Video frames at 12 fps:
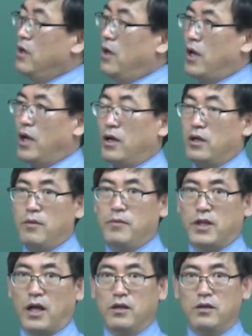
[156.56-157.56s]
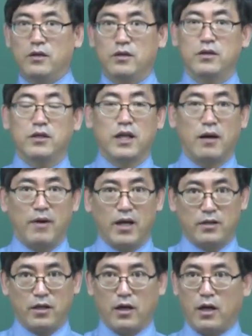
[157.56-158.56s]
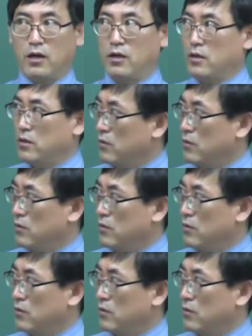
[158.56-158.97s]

그 다음에 다른 거는 거의 다 봐야 되는